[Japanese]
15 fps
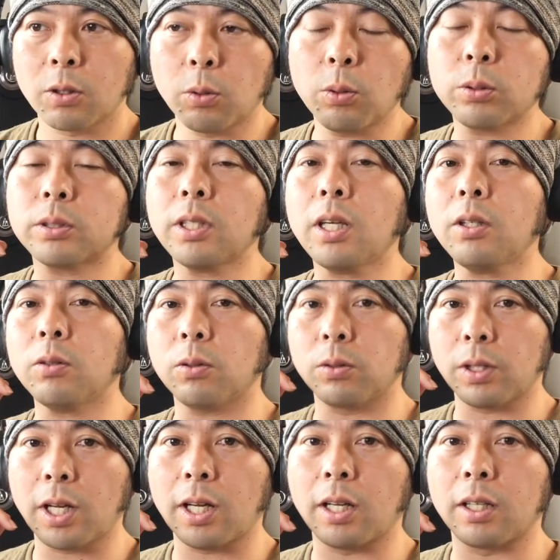高性
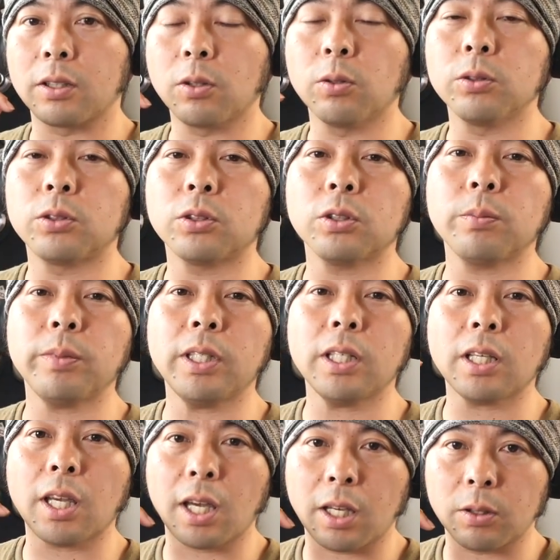能な
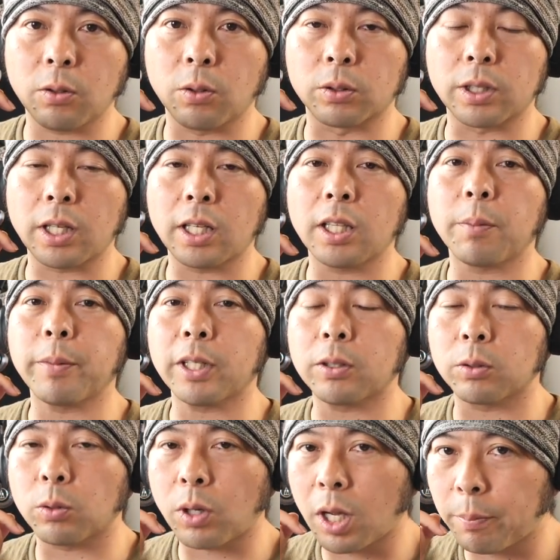40mm 系の
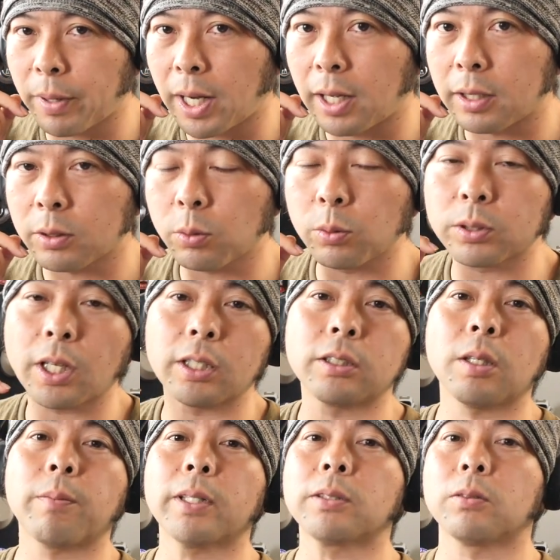ダイナミックドライバー搭載
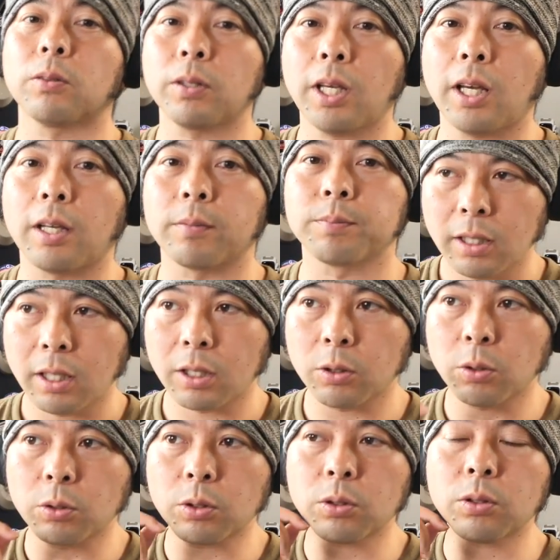してますの
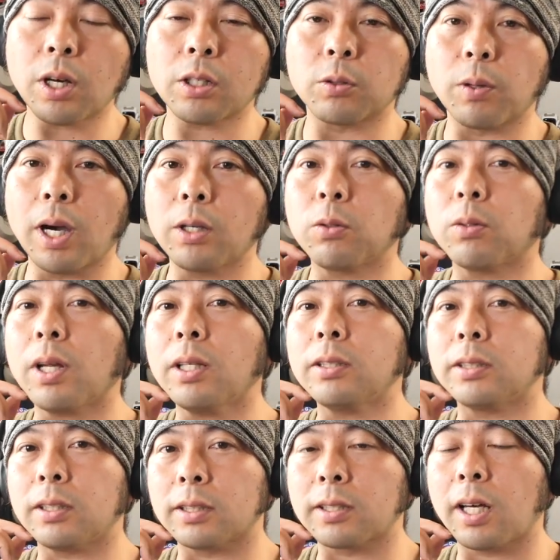で余裕のある
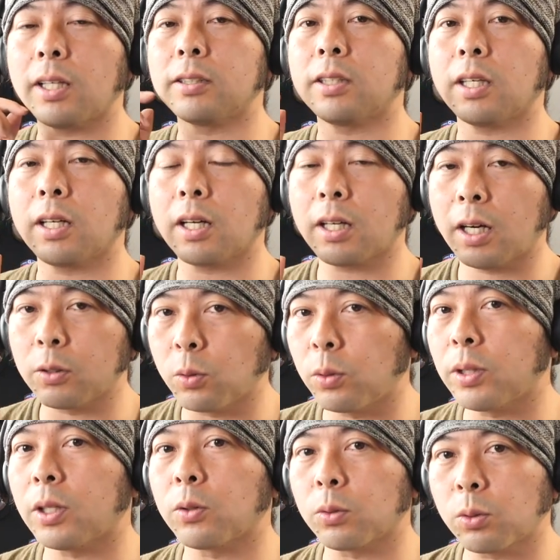ワイドレンジな再生が可
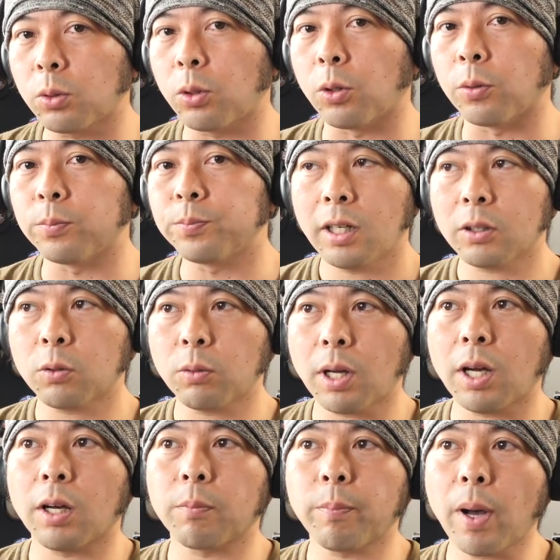能なのとあと
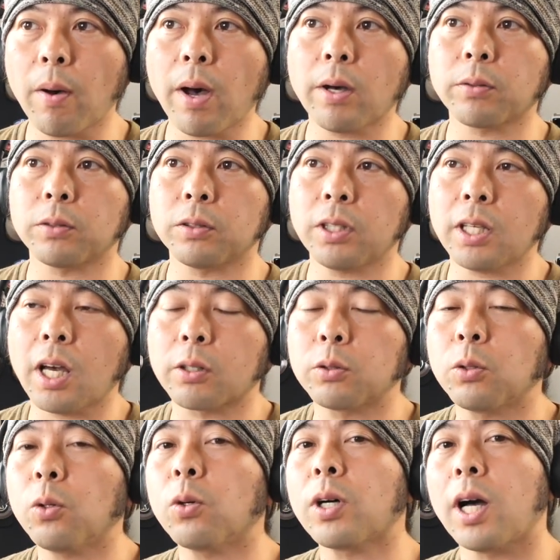はパワフルで
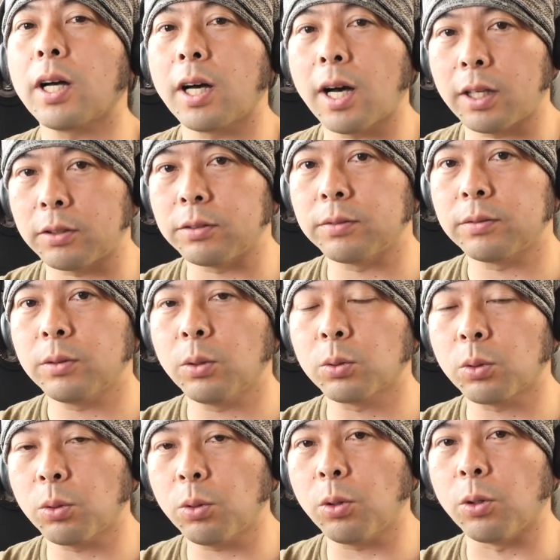躍動感がある
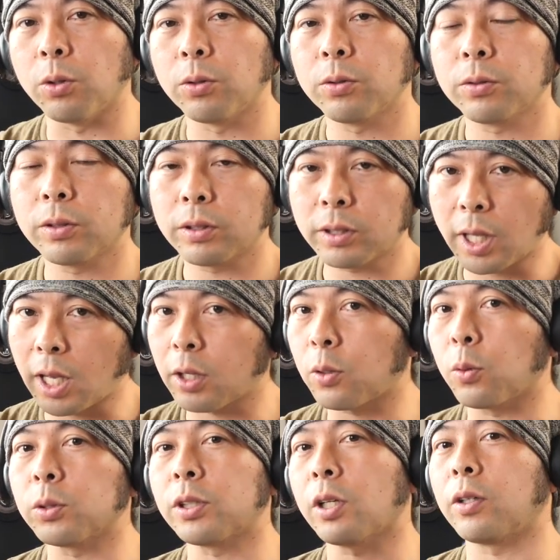音を提
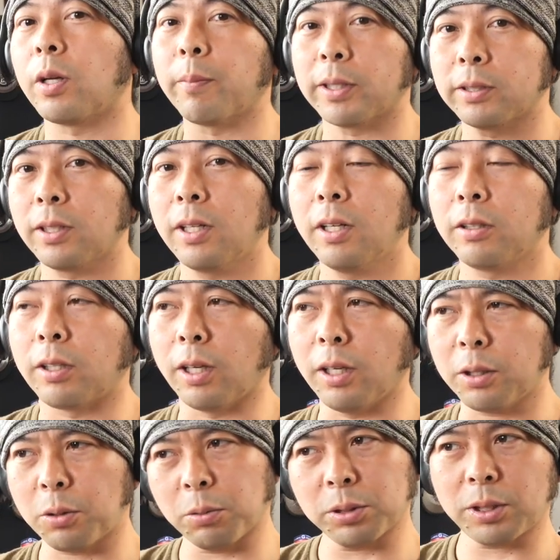供してくれます
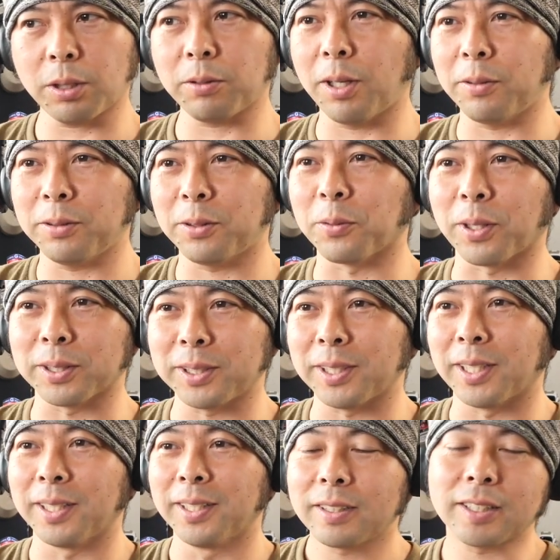提供してくれるっておかしい
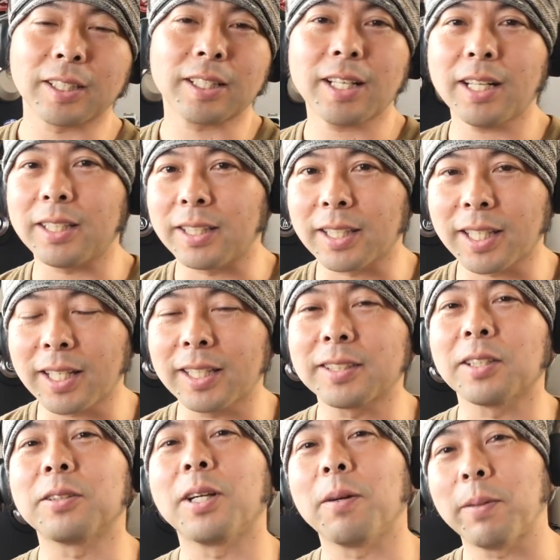なしっかりね聞か
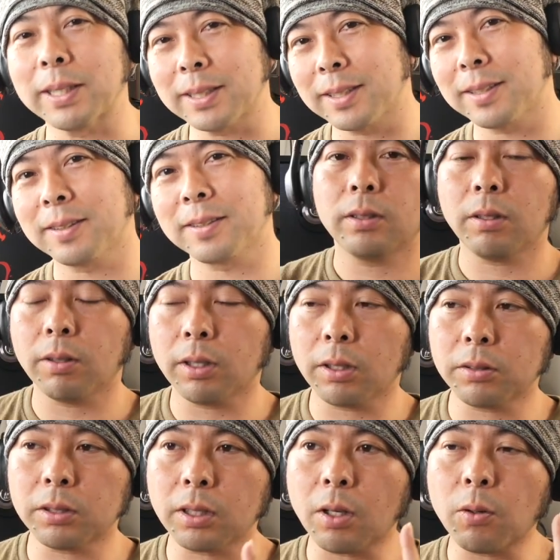せてくれますで
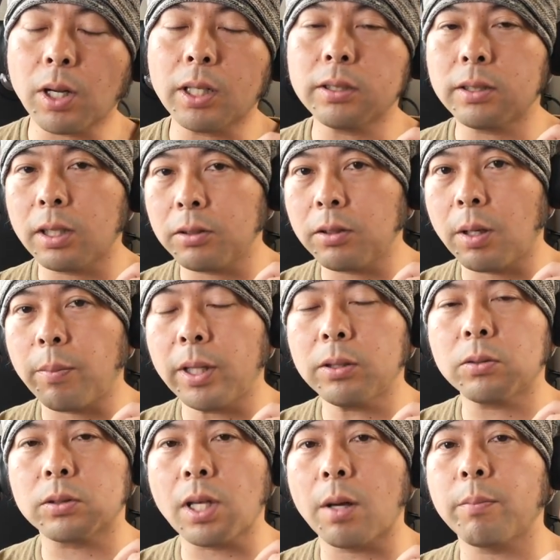私がお借りしてる
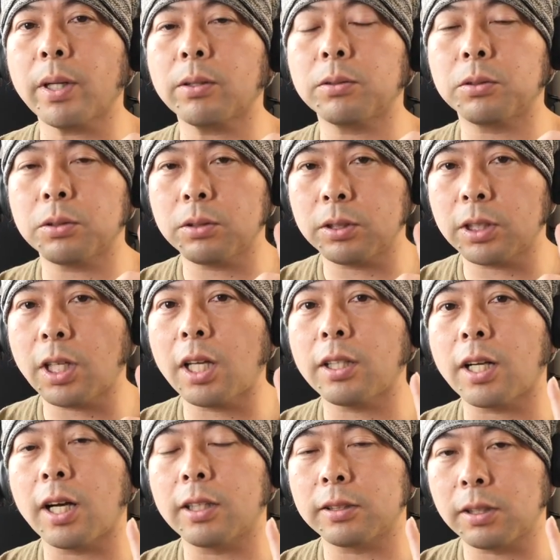エベレスト 310GA
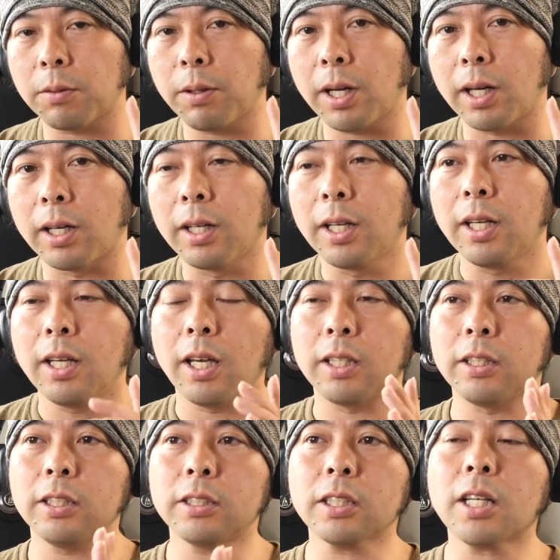に関しては
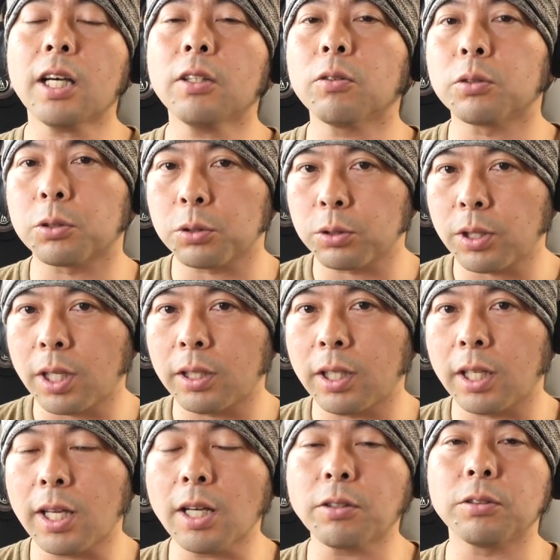2時間の充電
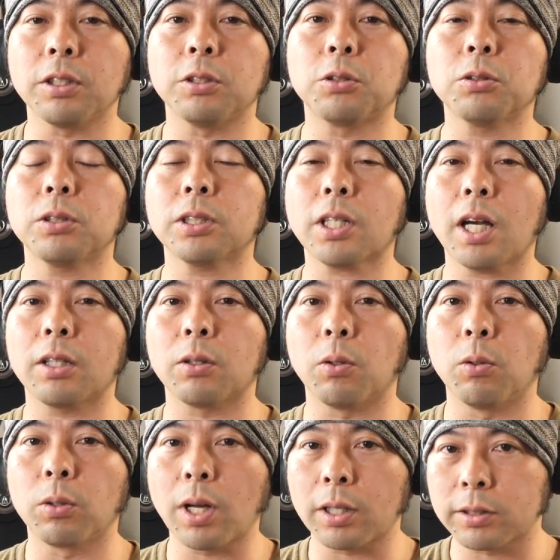で約20時間
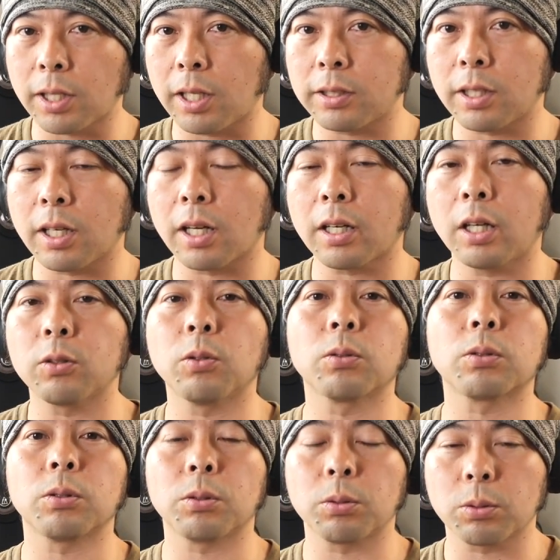の音楽再生が可
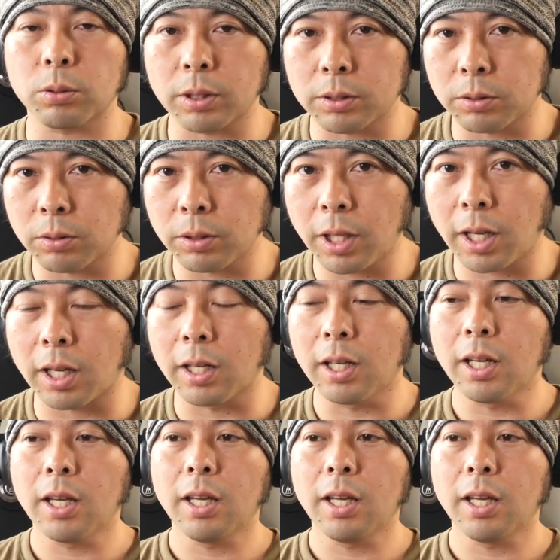能ということですので